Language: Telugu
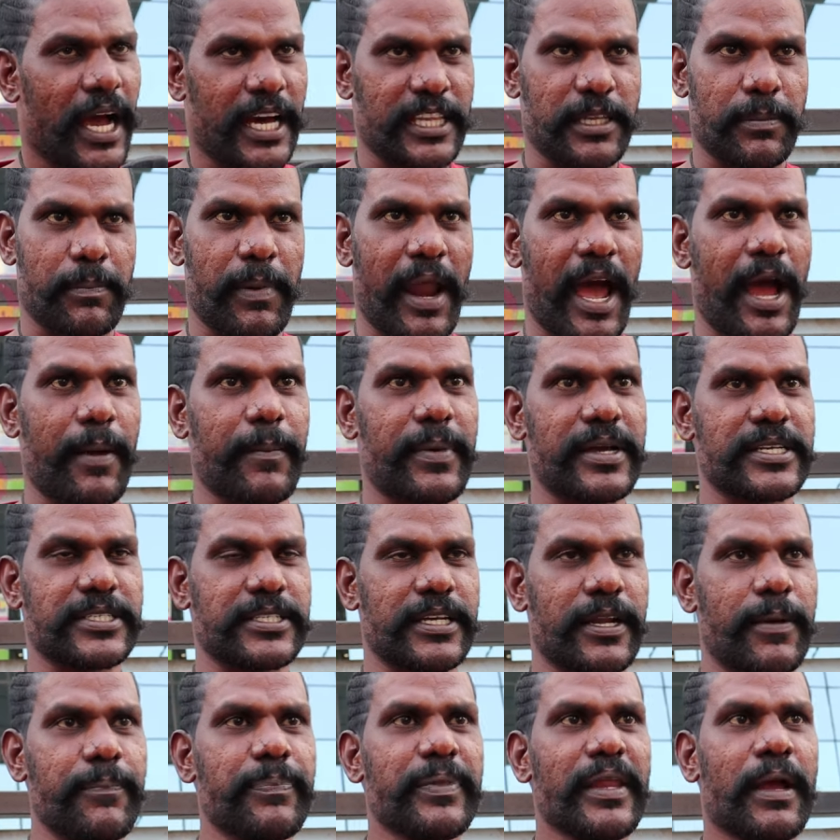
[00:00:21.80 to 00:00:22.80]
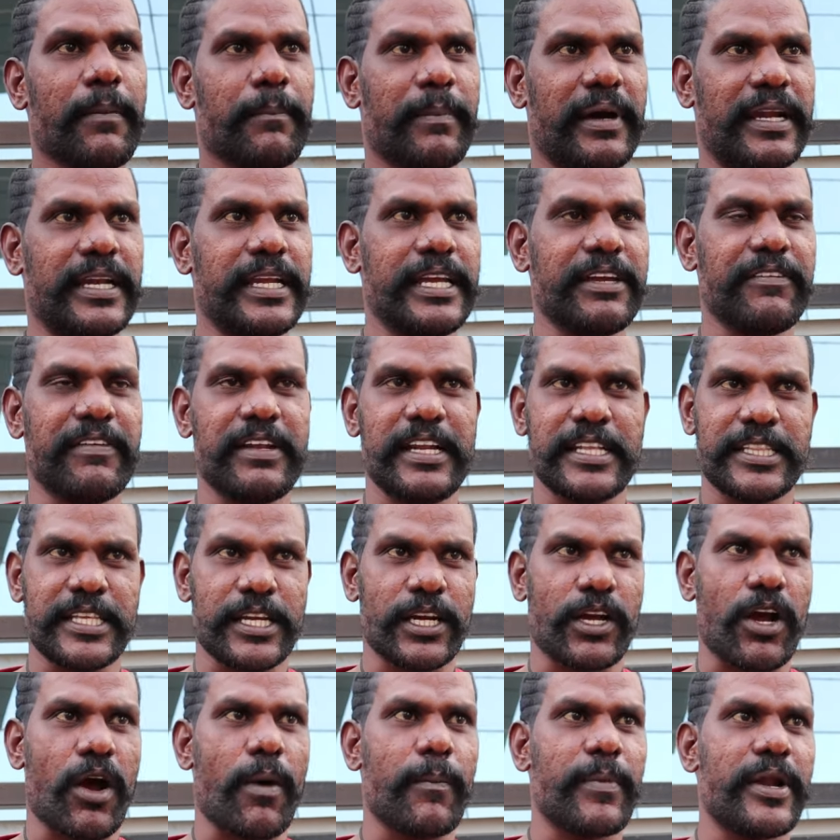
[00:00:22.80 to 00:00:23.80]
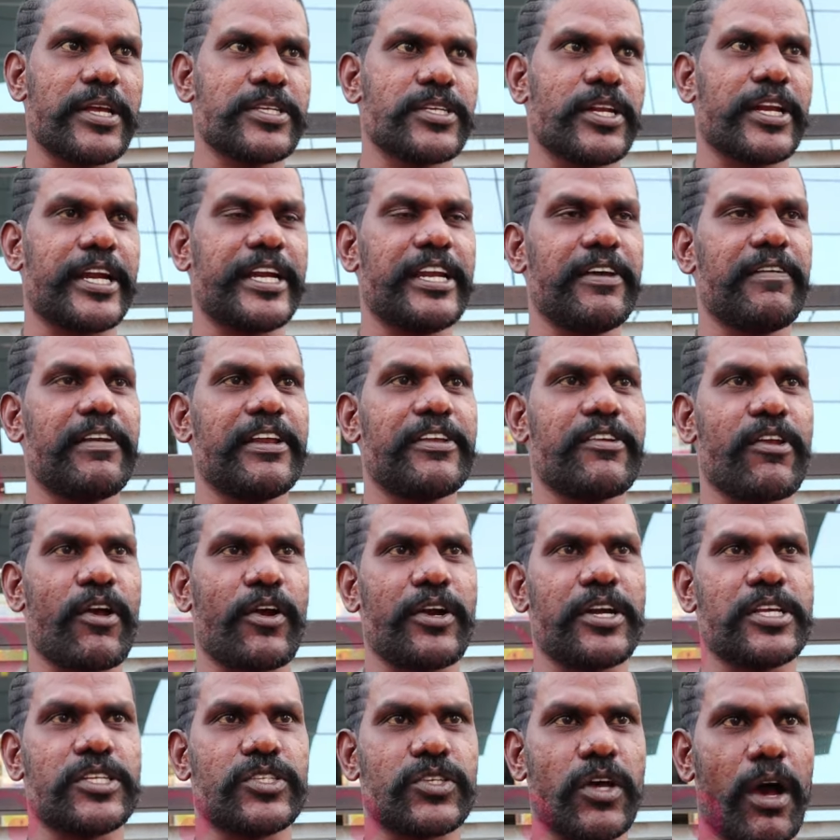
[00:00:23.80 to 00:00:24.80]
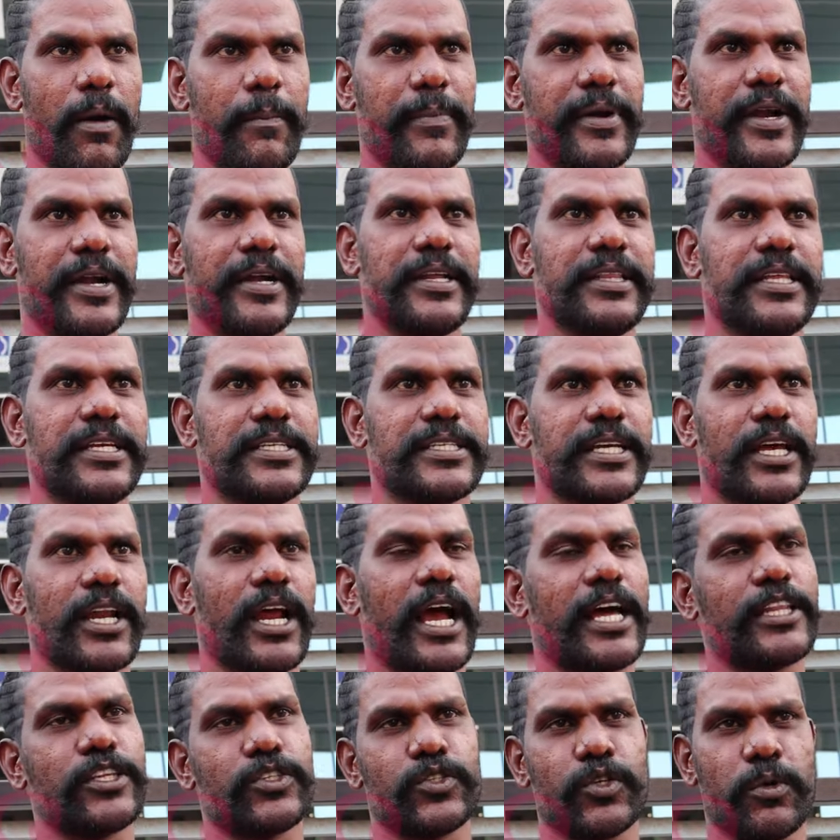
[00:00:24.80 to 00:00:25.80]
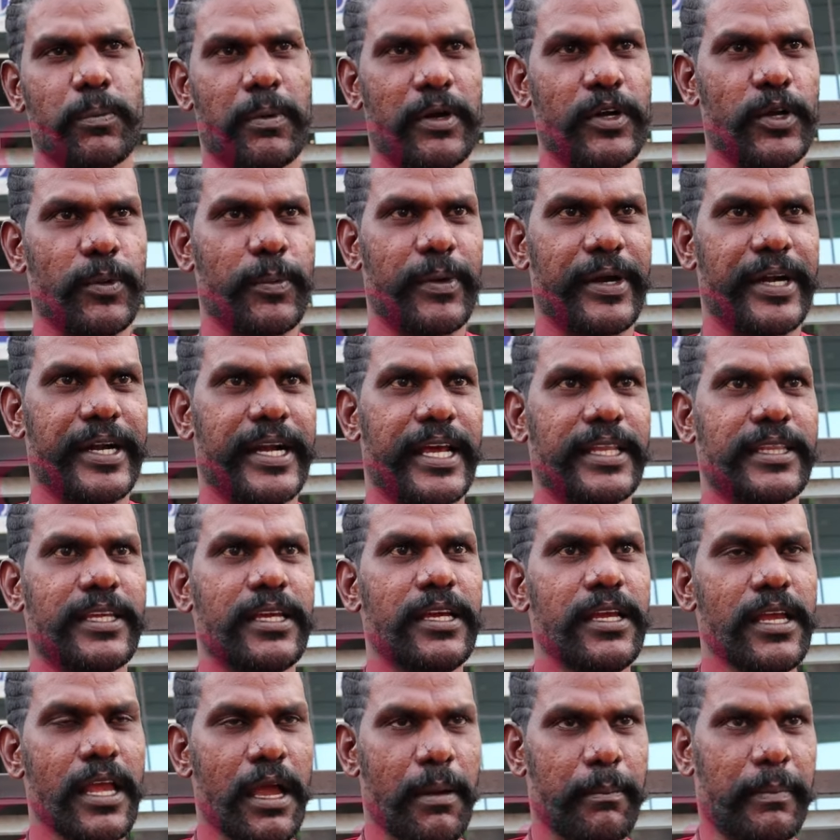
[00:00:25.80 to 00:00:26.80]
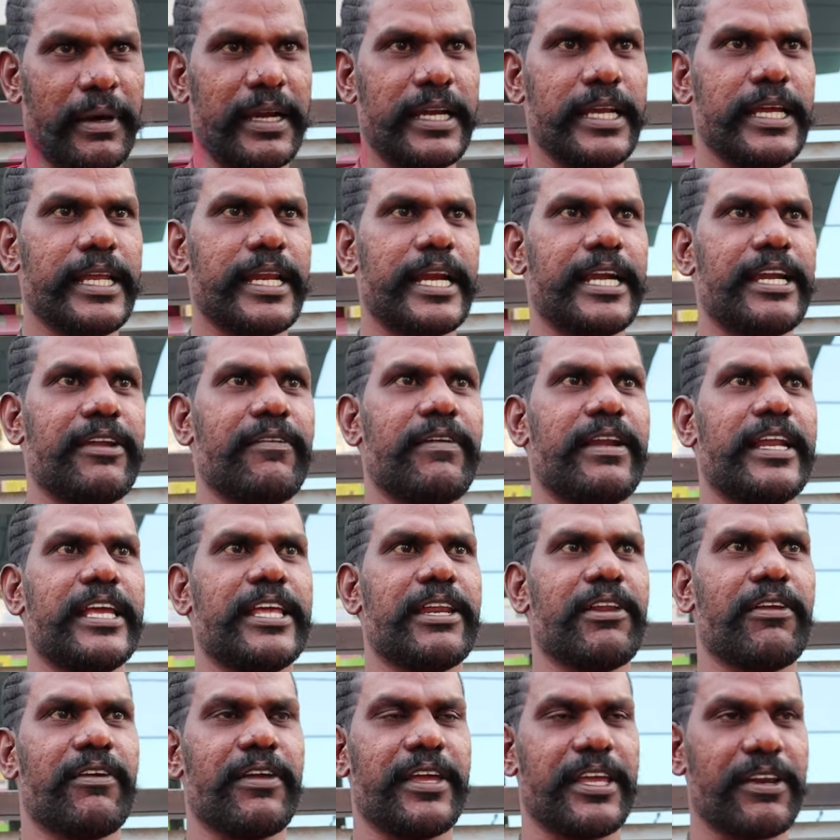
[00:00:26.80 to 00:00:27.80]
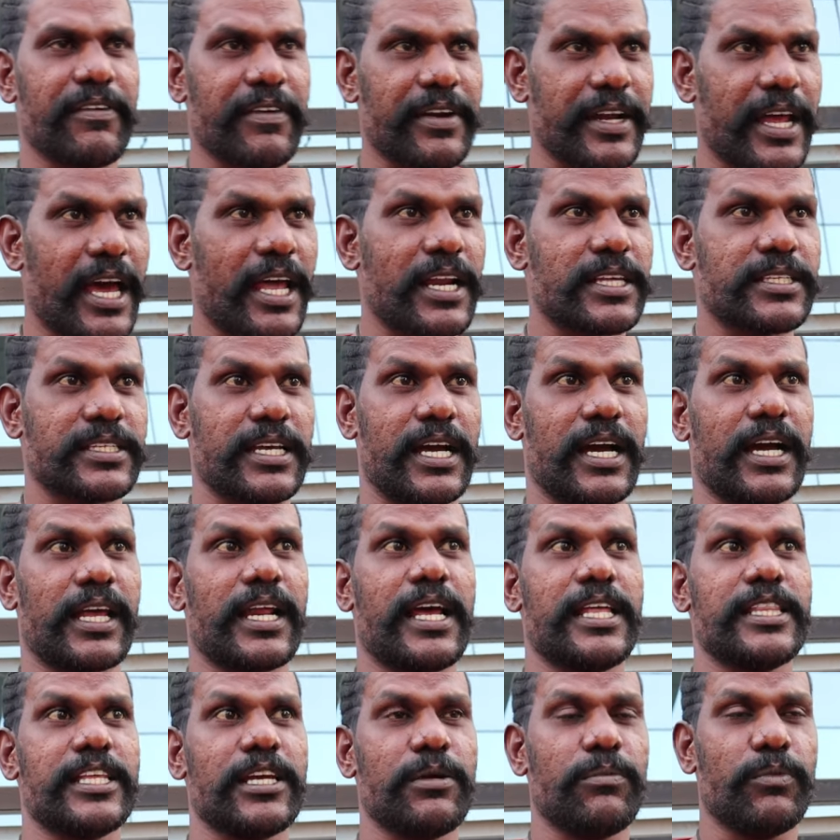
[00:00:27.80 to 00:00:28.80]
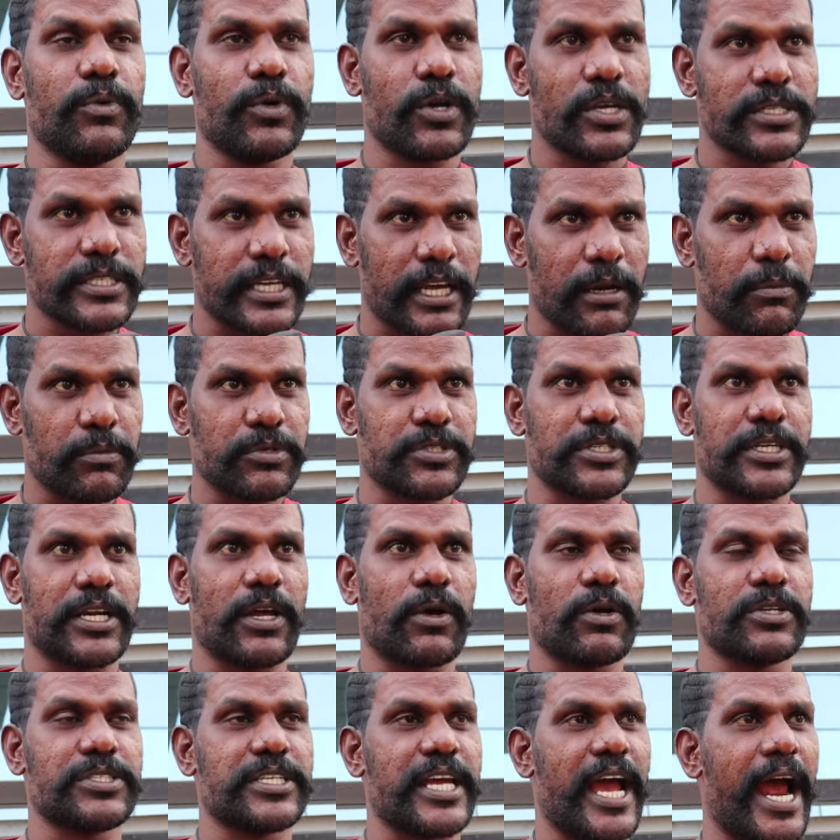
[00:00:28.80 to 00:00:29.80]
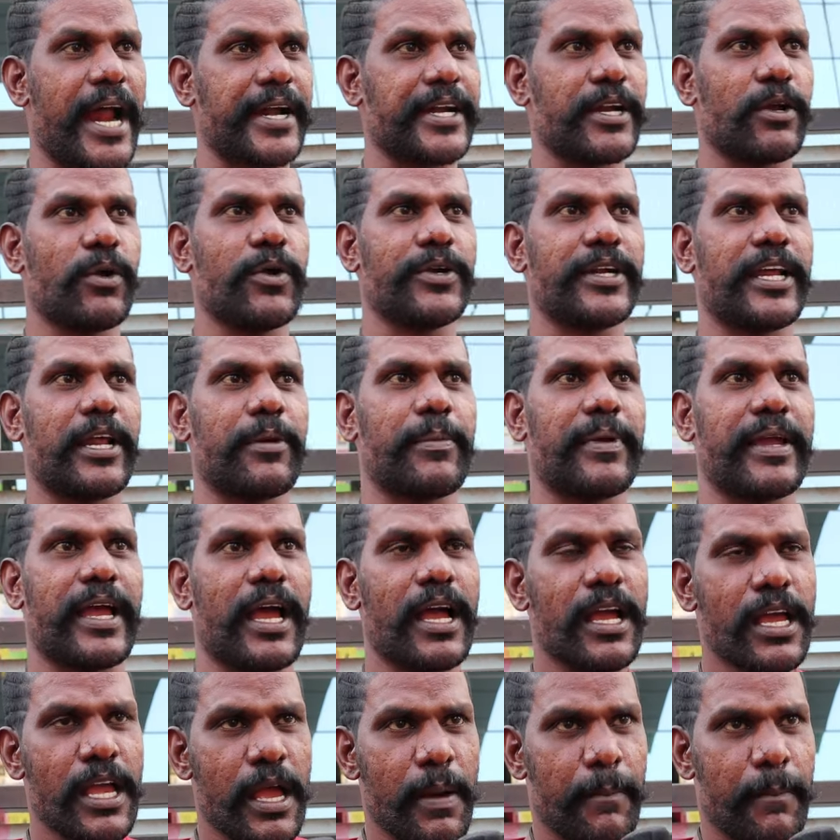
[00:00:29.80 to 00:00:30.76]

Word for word: అది బ్లాక్ బస్టర్ మళ్ళీ వీళ్ళిద్దరు కాంబినేషన్ రెండు వేల ఇరవై ఒకటి జాంబిరెడ్డి తీశారు అది సూపర్ డూపర్ హిట్ అయింది మళ్ళీ రెండు వేల ఇరవై ఇరవై నాలుగు సంక్రాంతికి మూడోసారి ముచ్చటకు వచ్చి హ్యాట్రిక్ కొట్టారు భయ